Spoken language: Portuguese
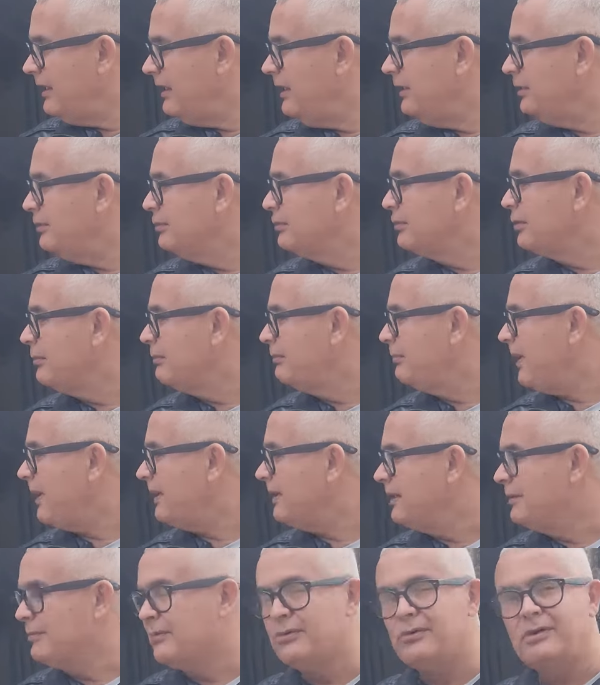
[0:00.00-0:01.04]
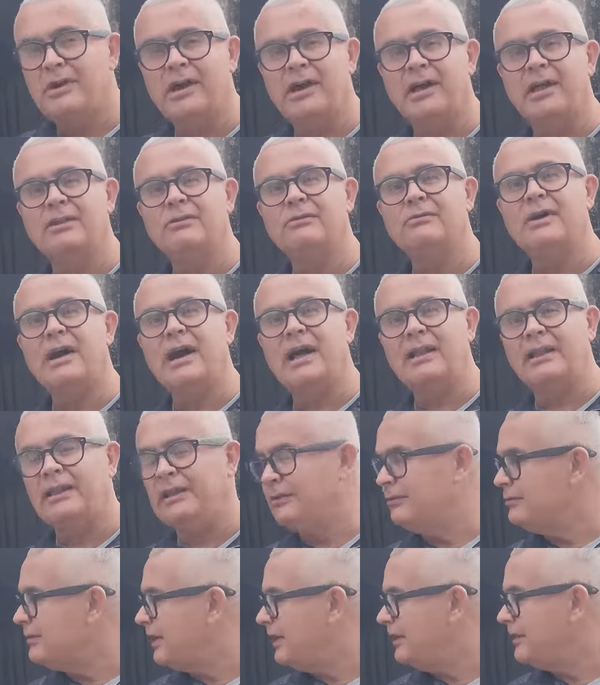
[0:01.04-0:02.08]
e do grupo pernambucano,
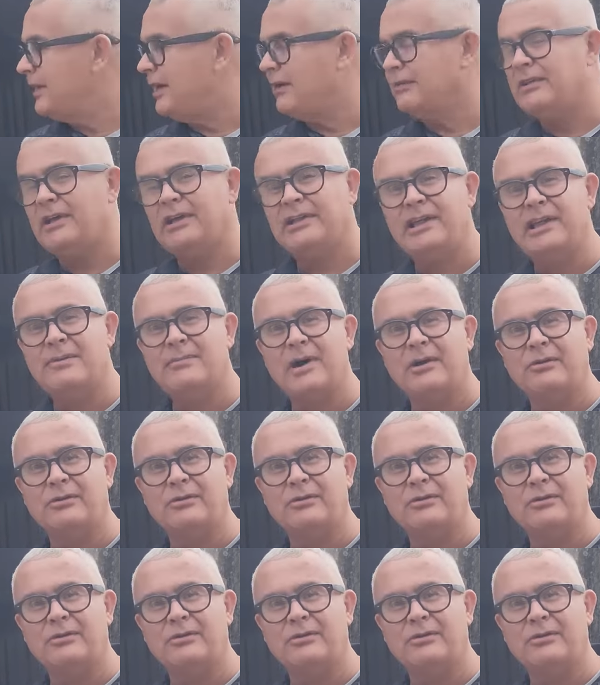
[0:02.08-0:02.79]
além do canal de Aderbal